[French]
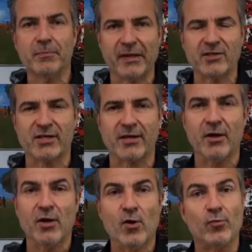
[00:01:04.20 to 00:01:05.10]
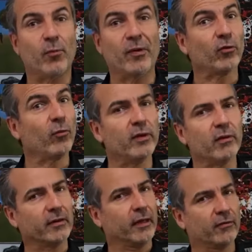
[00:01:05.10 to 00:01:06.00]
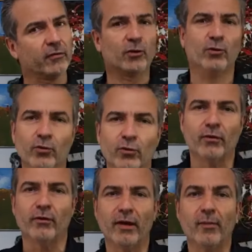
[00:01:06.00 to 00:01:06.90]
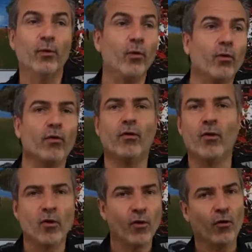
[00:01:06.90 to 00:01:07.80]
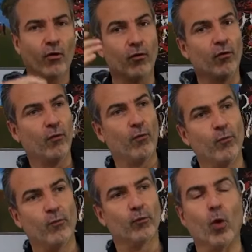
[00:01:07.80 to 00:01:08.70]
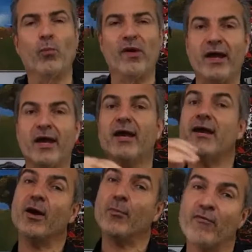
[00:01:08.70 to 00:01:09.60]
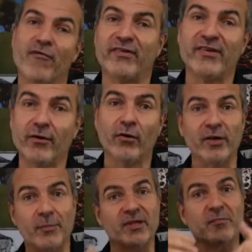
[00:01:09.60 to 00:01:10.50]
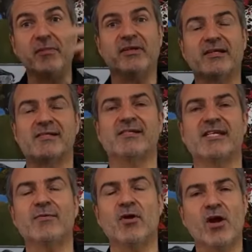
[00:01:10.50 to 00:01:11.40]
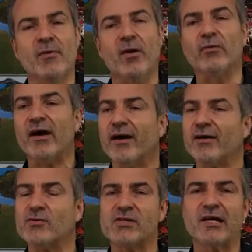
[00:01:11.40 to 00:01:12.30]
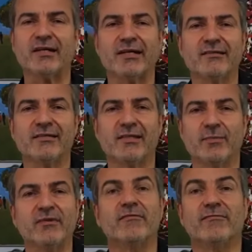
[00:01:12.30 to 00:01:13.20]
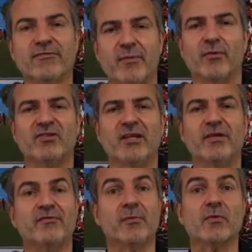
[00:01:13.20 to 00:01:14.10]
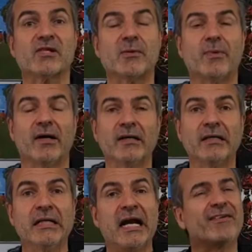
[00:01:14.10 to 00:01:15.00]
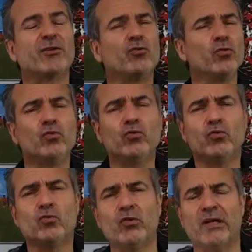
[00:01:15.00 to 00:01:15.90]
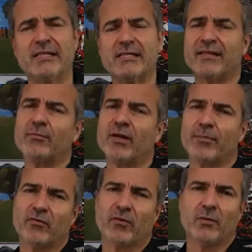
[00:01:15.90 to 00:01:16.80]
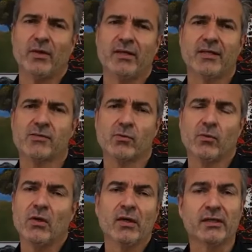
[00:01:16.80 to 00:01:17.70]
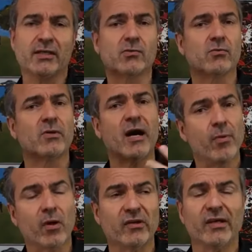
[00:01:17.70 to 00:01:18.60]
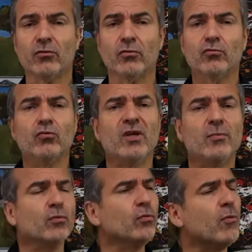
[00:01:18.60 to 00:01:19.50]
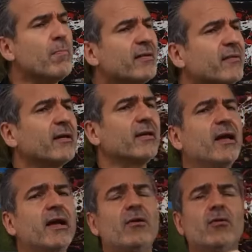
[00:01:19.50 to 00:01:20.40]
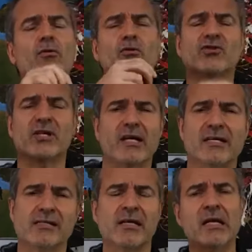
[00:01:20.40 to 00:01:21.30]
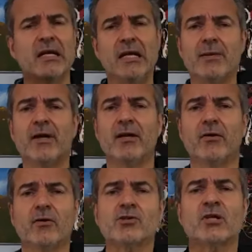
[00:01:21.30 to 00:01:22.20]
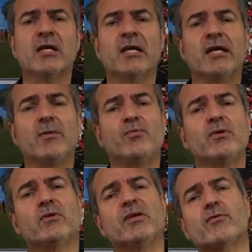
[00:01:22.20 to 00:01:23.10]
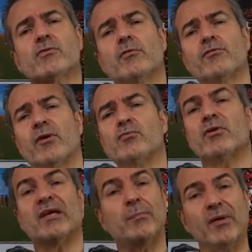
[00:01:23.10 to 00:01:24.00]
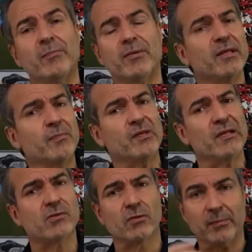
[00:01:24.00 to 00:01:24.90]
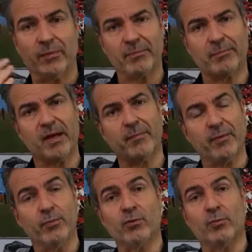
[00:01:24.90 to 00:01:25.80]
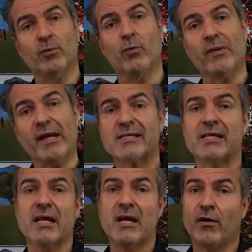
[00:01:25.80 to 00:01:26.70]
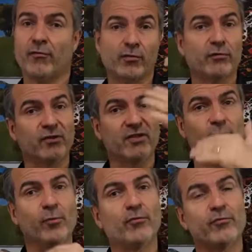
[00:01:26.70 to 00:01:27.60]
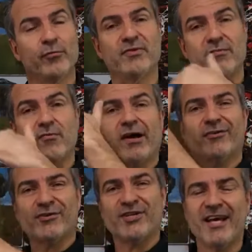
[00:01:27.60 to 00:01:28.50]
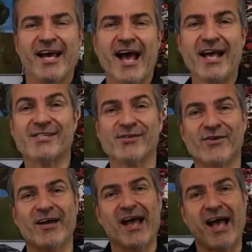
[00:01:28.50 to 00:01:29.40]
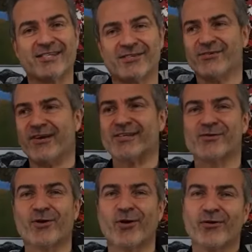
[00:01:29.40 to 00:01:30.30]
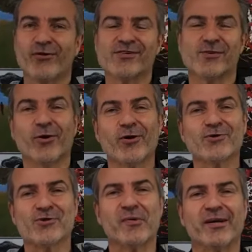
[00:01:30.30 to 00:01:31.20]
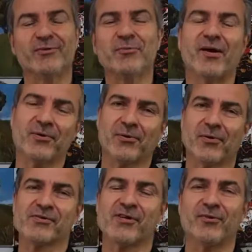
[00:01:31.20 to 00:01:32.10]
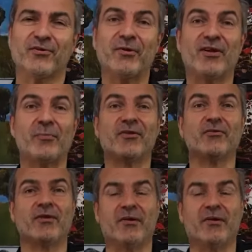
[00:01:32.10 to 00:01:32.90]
de pêche pour pas tomber dans des, cours euh, un peu euh, complet et un peu fatigant et peut-être même inaccessible, ben, on a réussi à créer une discipline vraiment dynamique, vraiment sympa, avec toutes les étapes de la peinture à l'huile qui sont, qui sont abordées, du début, le matériel, le geste, les mélanges, et puis en avançant au fur et à mesure avec plein plein d'applications et plein de pas à pas de plus en plus complexes, en fonction de votre niveau, pour que vous puissiez vous rattacher à ce, à ce, à ce, grand, à ce grand chemin que nous parcourons ensemble dans le domaine de la peinture à